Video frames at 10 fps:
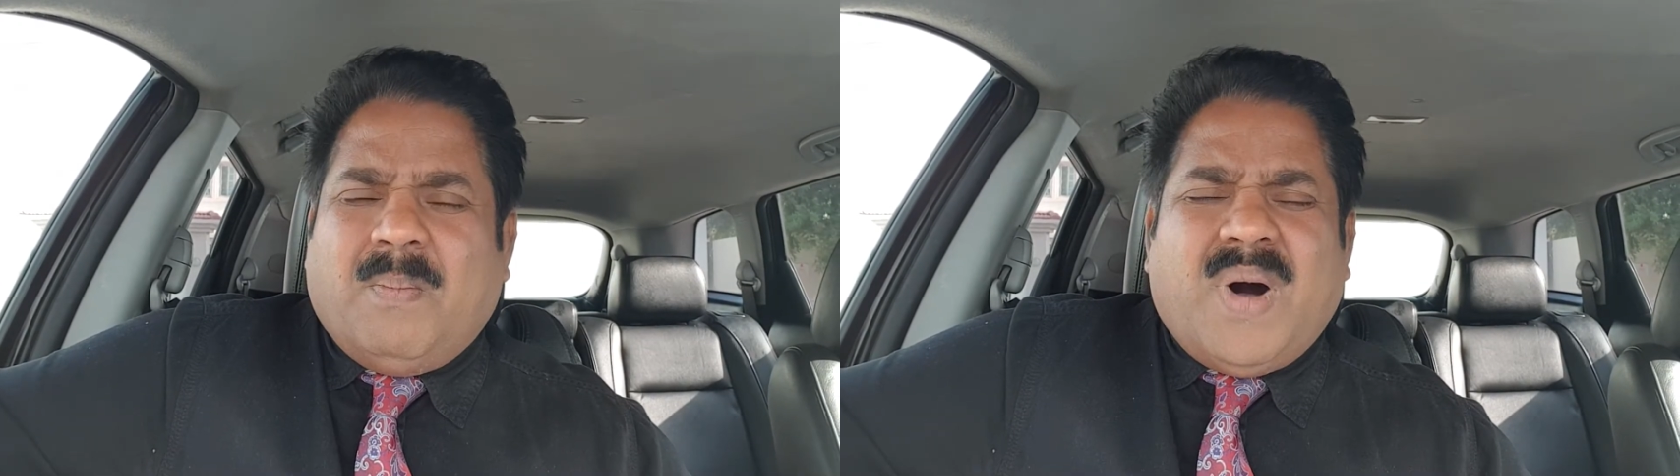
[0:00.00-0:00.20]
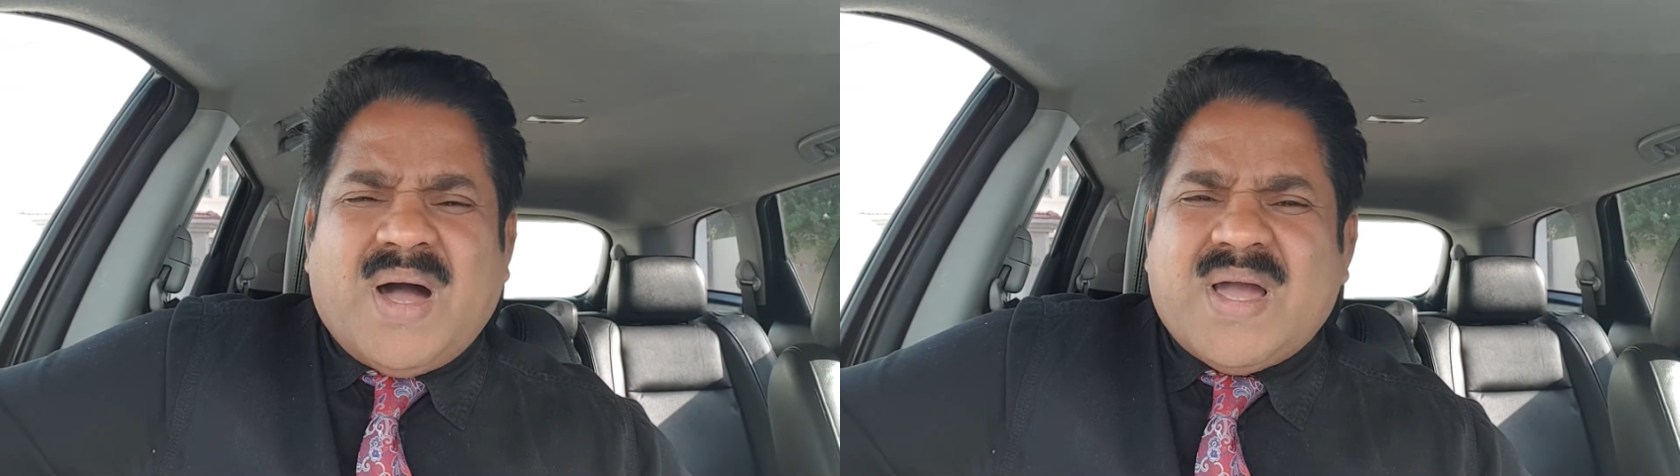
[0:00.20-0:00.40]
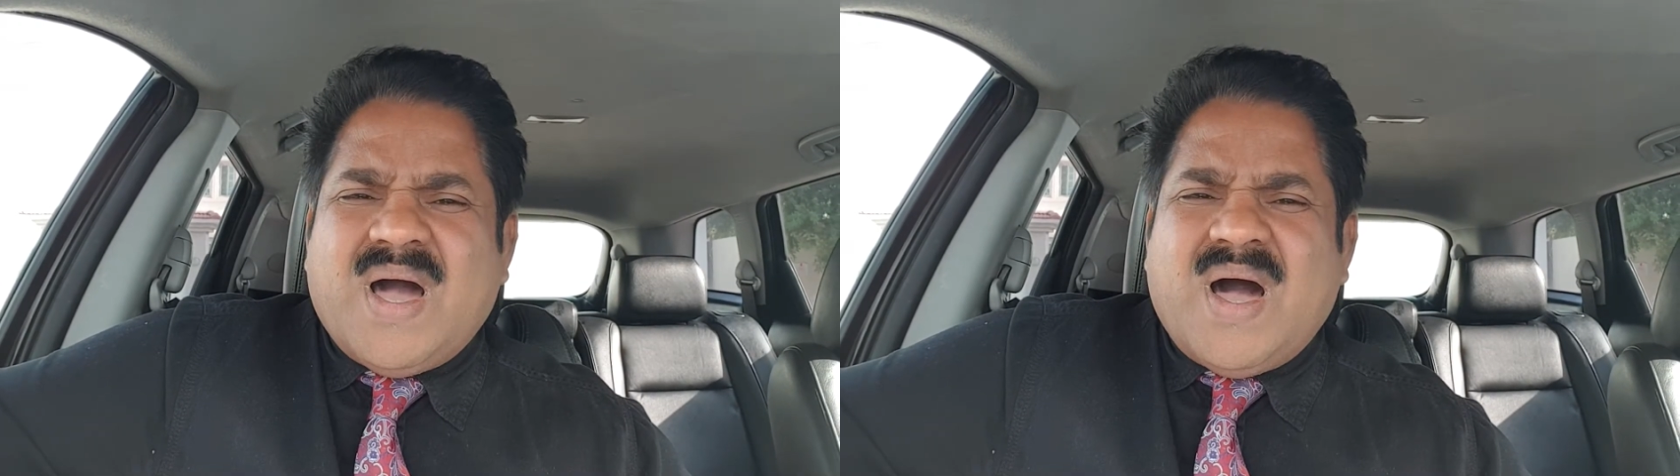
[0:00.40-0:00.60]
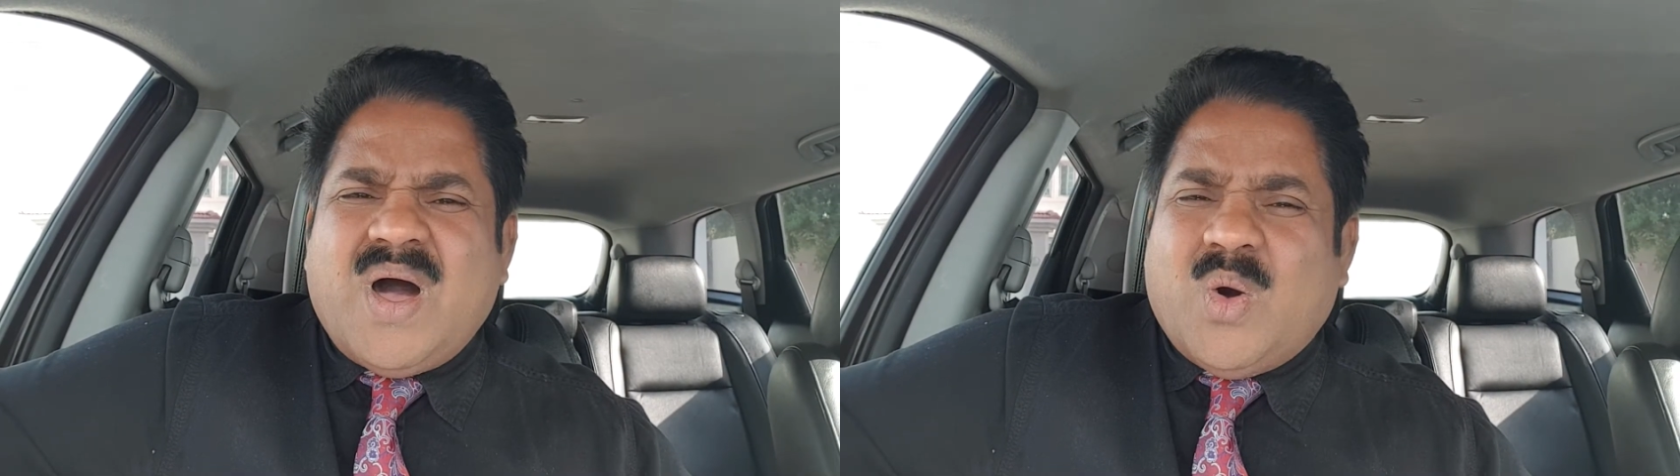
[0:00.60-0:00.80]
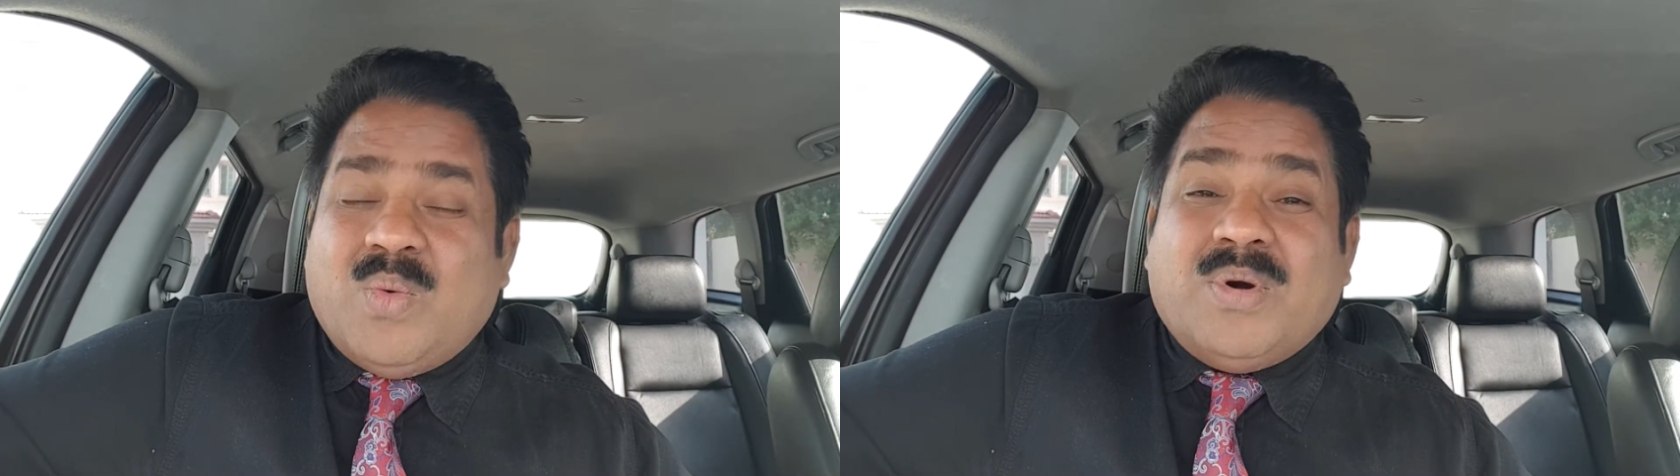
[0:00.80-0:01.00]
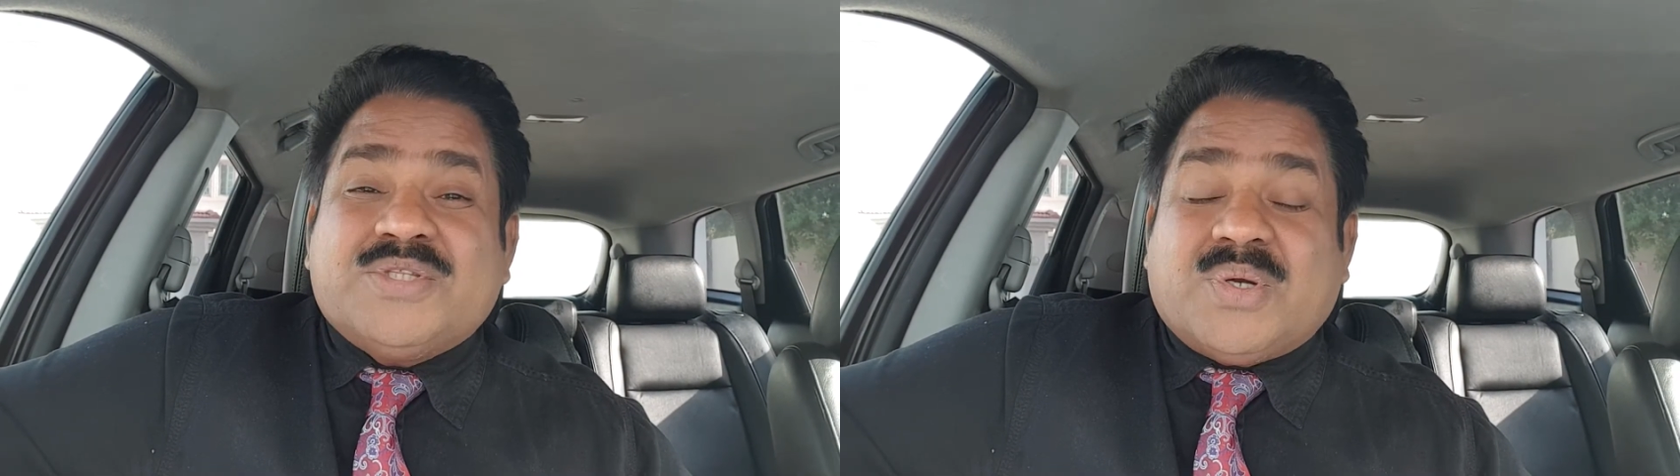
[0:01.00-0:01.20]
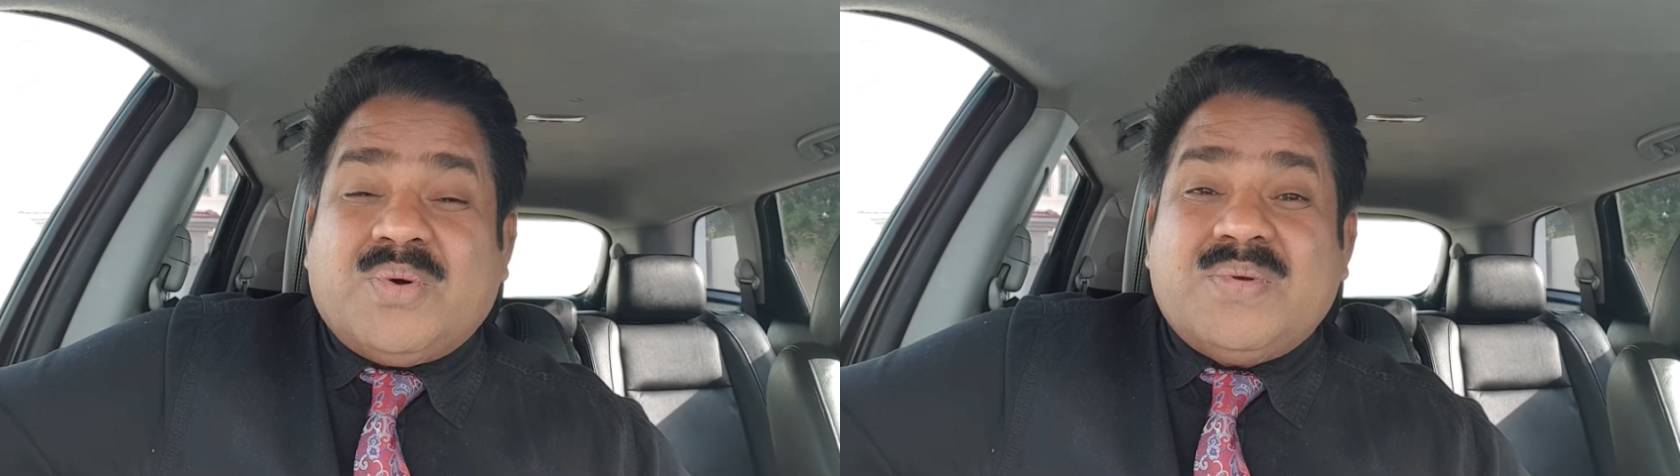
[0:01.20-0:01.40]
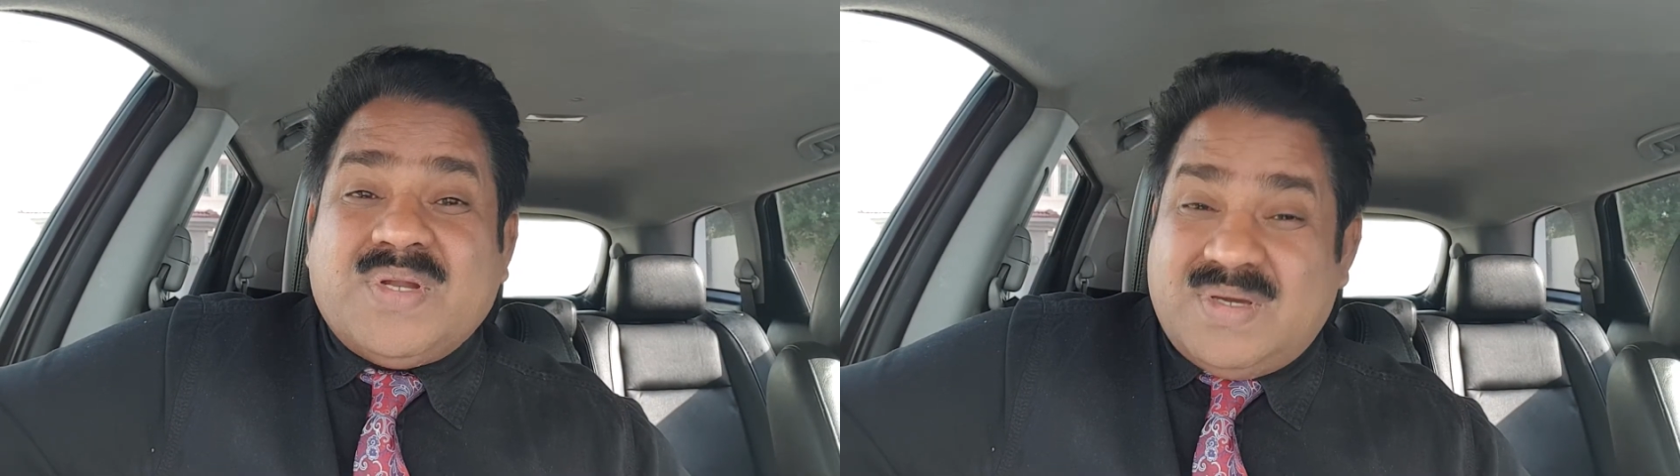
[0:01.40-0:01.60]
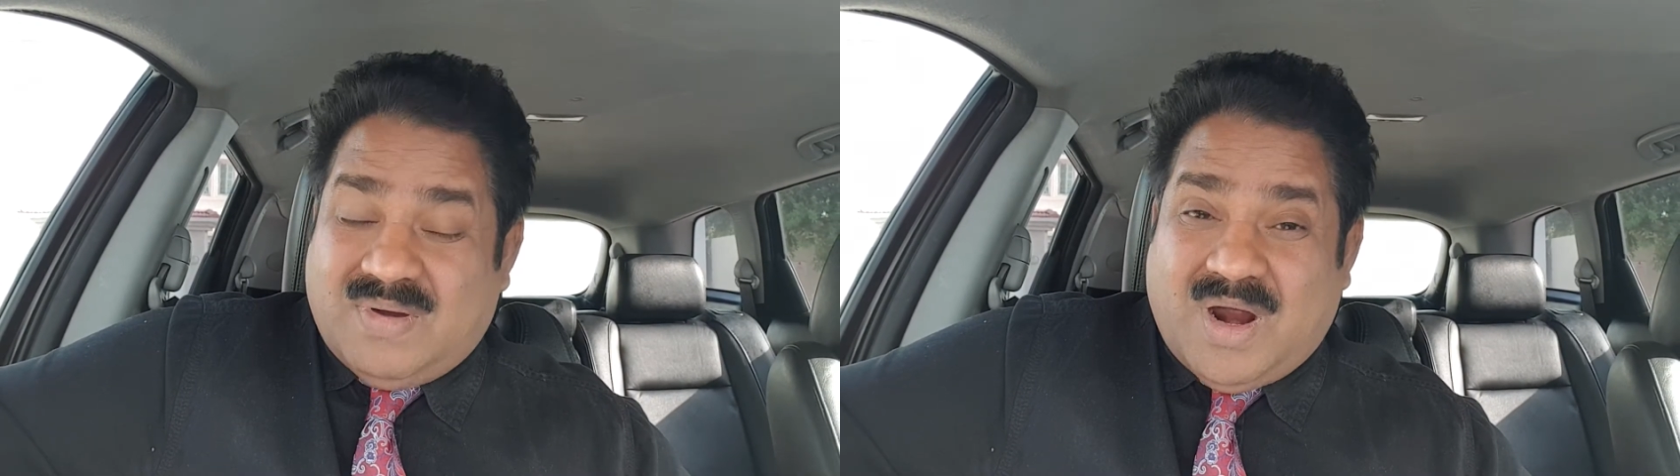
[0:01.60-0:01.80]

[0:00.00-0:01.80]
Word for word: மகா உபத்திரவம்னு